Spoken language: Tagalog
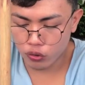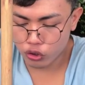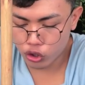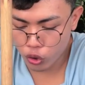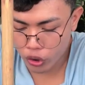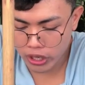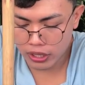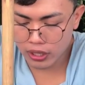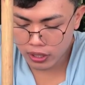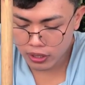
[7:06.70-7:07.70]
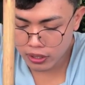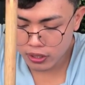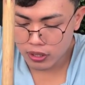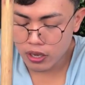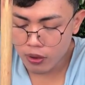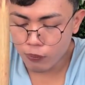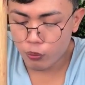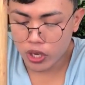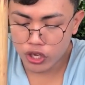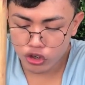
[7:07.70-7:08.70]
yung soil,
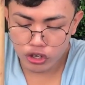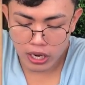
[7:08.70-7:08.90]
pwede nyo